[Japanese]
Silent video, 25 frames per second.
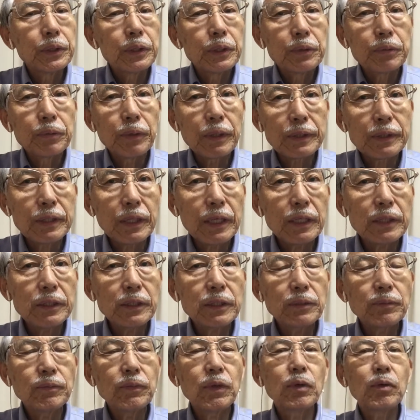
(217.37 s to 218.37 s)

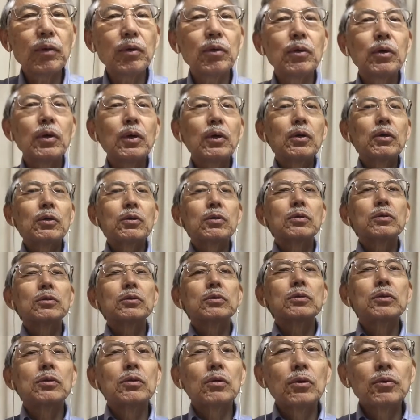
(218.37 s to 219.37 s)
私も
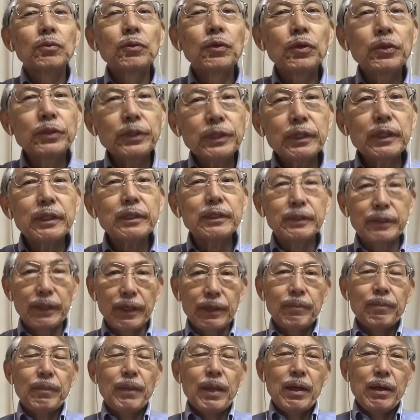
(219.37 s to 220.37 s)
思うにですね
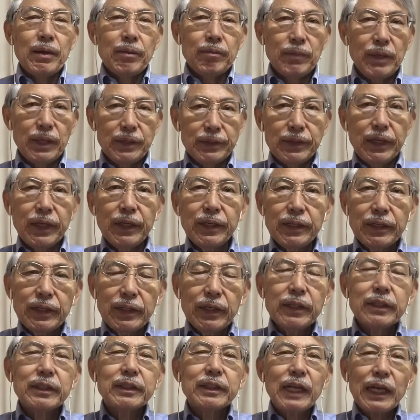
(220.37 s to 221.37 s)
まあ年
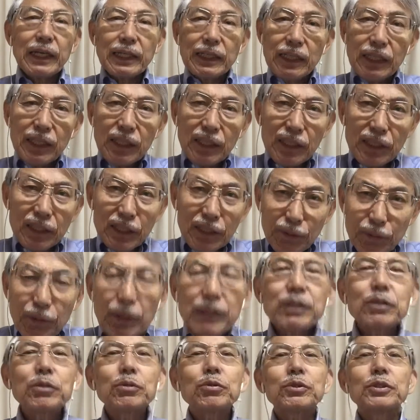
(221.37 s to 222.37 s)
齢だけでは
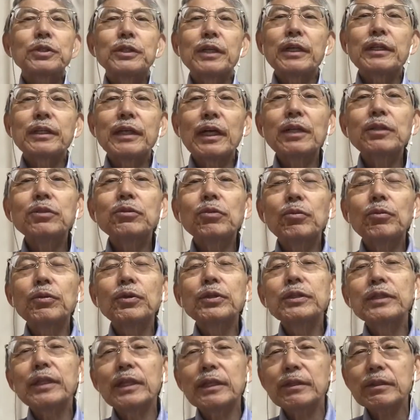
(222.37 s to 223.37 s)
ちょっと言えないと思
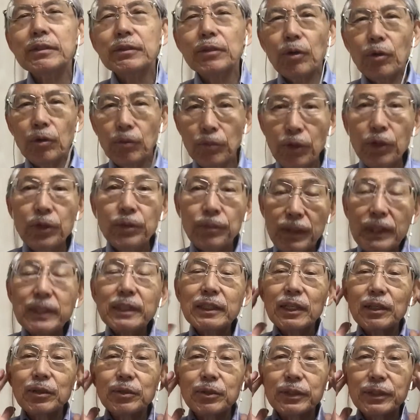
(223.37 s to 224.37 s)
います思います
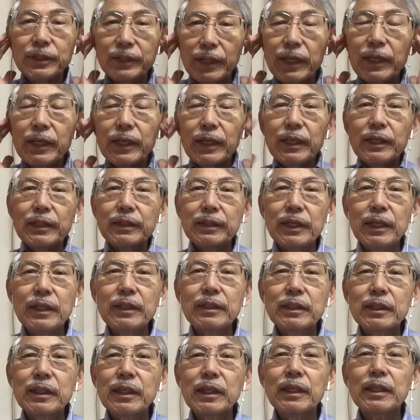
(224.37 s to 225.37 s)
けどですね
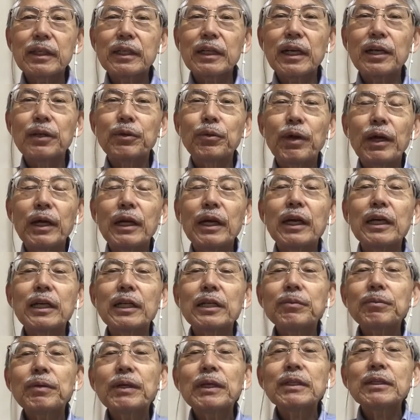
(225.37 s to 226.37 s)
年齢が分か
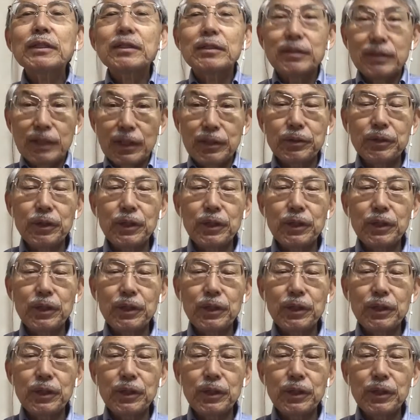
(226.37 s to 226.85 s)
ればですね